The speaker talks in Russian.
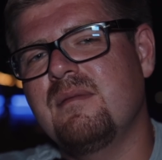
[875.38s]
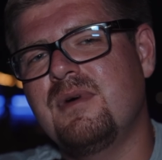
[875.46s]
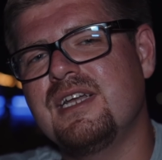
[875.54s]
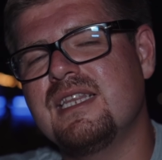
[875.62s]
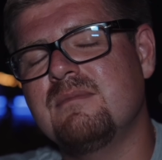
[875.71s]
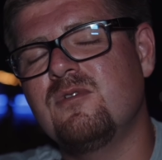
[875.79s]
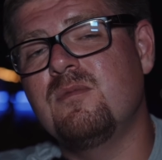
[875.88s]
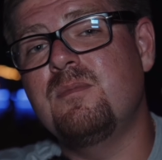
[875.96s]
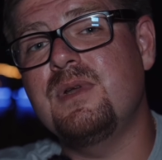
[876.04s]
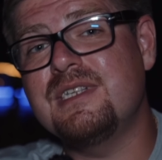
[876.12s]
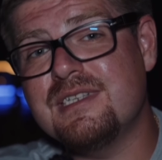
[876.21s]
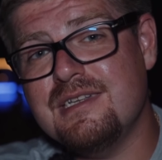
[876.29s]
Поэтому
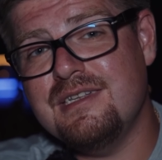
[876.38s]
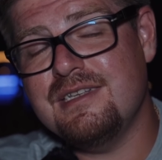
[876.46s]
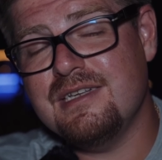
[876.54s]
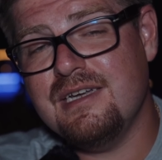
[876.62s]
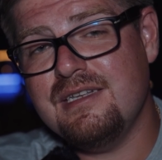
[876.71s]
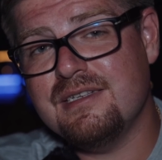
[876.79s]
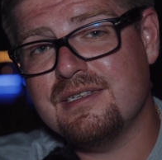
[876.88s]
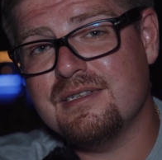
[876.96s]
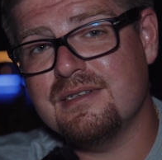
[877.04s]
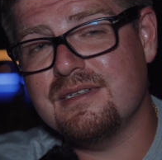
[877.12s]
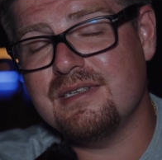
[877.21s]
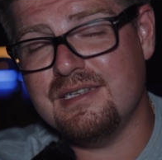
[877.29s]

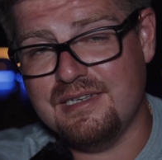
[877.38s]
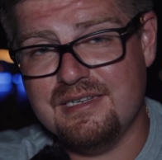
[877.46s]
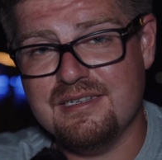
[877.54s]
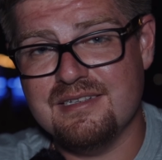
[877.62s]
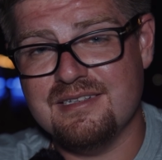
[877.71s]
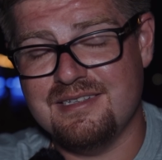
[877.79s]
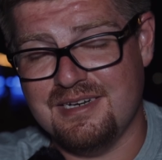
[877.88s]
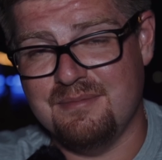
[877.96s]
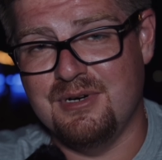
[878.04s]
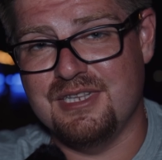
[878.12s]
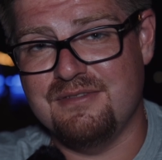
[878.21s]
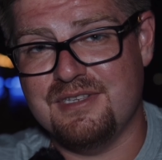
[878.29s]
присоединяйтесь, и
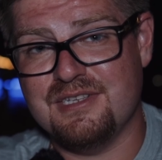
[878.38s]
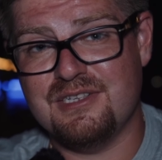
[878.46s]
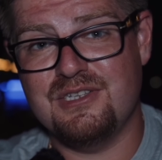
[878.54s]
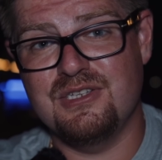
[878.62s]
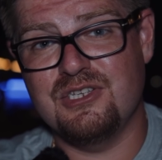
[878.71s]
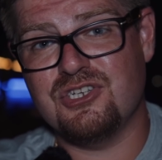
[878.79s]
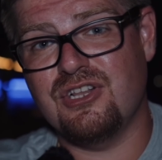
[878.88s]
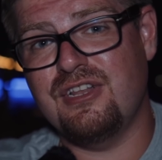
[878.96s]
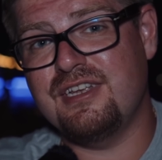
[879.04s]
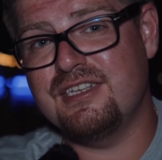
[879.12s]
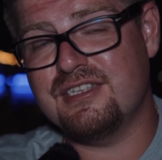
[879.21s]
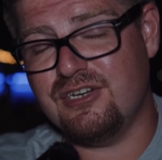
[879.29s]
зарабатывайте. Ссылочка
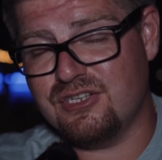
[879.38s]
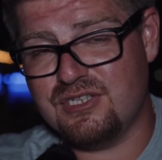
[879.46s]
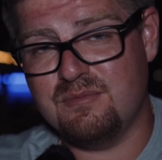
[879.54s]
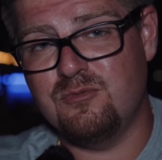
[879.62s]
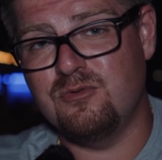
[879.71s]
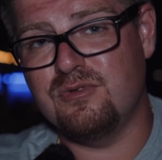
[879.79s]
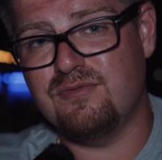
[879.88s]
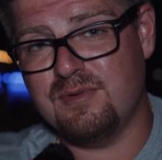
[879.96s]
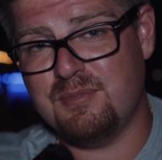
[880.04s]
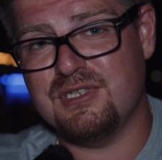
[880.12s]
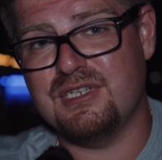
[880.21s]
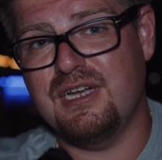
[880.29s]
для регистрации будет в
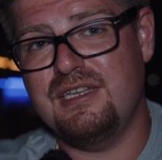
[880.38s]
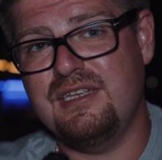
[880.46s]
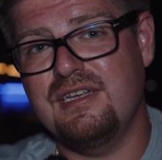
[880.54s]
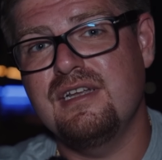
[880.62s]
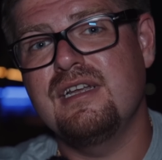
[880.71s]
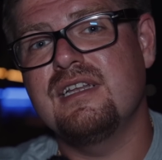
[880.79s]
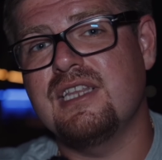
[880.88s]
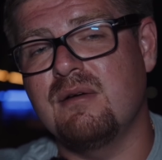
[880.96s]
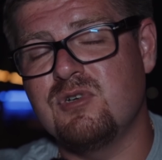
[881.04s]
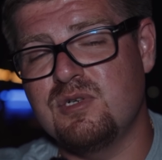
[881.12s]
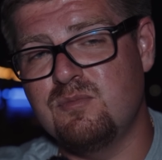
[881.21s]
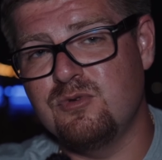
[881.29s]
описании.
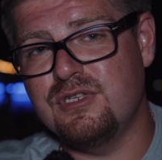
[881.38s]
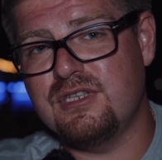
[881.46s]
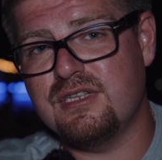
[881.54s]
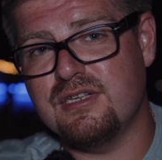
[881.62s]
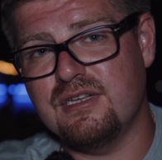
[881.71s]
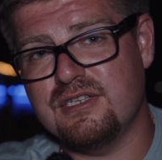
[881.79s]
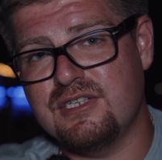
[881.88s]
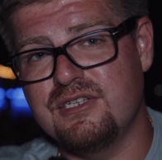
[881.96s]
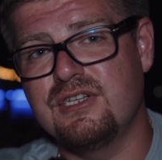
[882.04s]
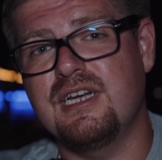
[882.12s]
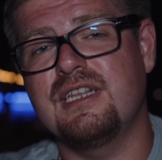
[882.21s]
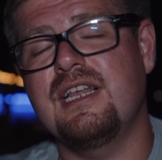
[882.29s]
Там же будет
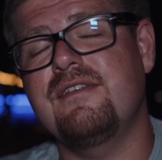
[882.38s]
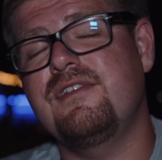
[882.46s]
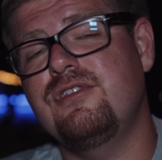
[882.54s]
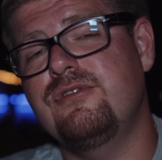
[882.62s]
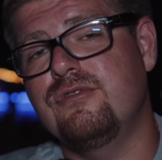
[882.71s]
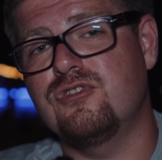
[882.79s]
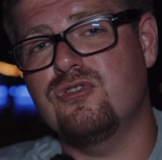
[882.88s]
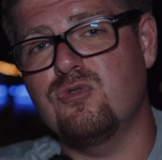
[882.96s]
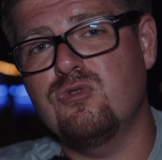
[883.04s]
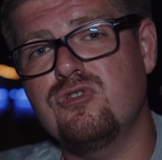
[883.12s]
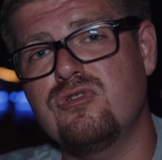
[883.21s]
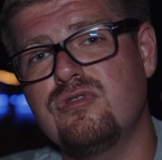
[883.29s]
ссылка на
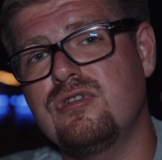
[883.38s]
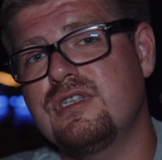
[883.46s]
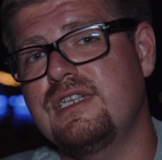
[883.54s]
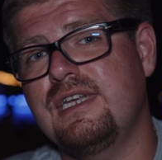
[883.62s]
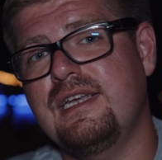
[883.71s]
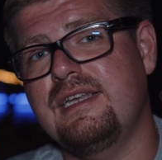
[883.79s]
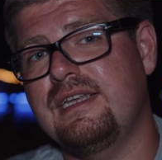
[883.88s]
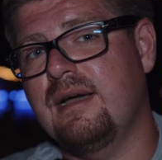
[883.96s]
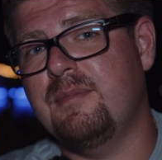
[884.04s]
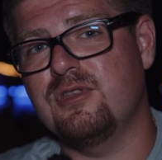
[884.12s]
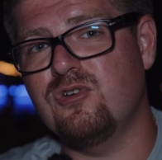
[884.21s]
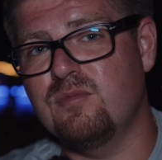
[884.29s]
видеоинструкцию, где я
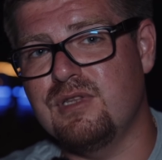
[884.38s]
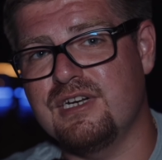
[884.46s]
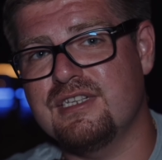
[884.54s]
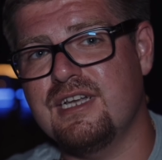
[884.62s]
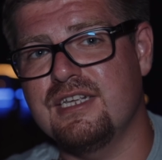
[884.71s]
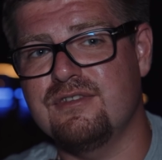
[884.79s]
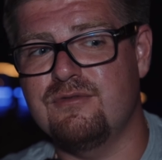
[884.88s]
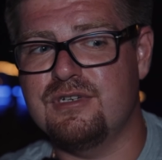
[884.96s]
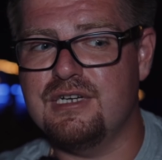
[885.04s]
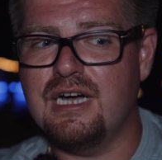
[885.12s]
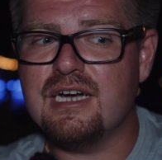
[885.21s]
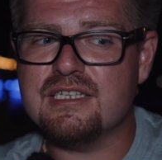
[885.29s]
подробно рассказываю,
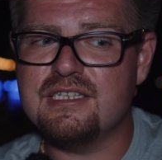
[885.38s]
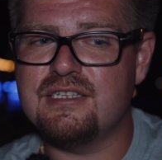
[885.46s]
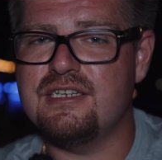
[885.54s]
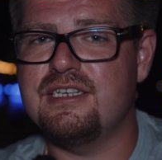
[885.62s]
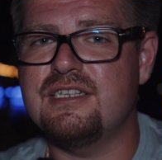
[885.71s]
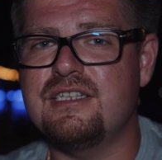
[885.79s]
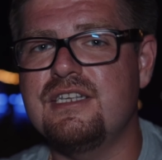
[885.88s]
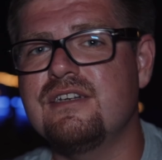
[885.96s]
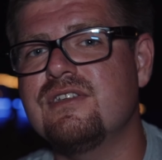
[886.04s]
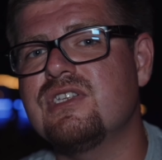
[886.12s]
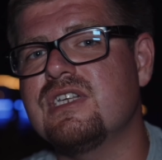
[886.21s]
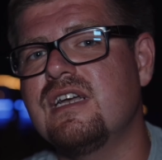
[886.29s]
как здесь
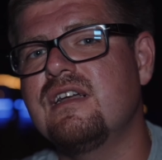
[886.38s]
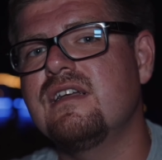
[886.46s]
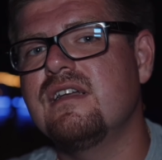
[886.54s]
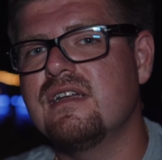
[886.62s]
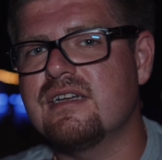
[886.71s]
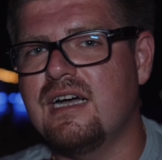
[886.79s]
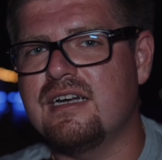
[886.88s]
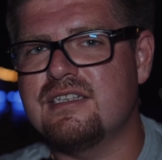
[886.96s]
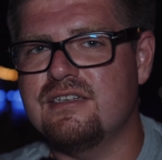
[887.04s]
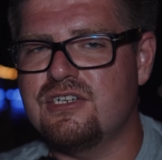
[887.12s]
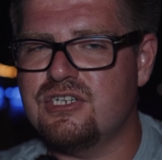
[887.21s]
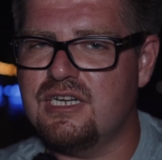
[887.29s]
зарегистрироваться, как
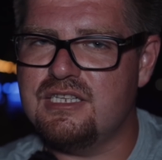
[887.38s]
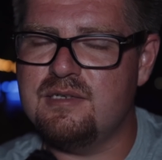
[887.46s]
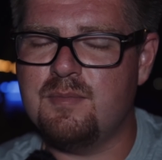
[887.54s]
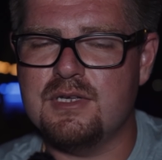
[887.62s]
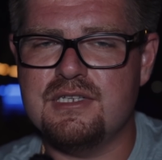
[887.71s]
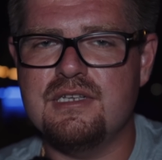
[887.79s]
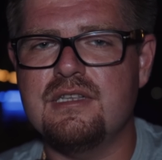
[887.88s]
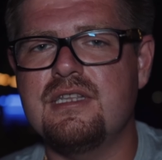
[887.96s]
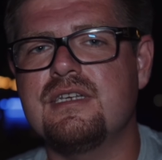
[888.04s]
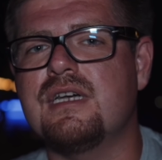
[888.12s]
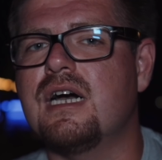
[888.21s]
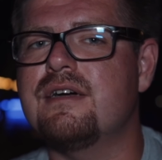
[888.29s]
совершать
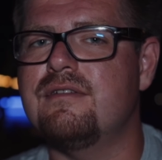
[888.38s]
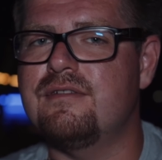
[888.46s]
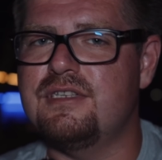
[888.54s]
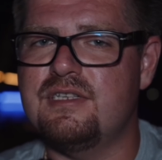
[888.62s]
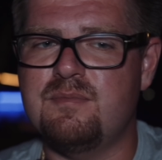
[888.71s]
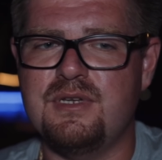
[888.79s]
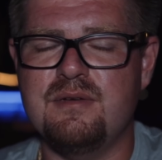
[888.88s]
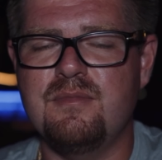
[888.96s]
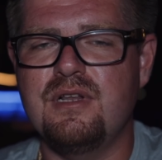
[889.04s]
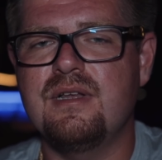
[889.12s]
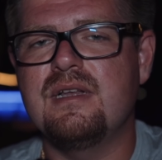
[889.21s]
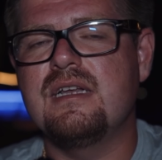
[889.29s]
депозиты, как выводить прибыль.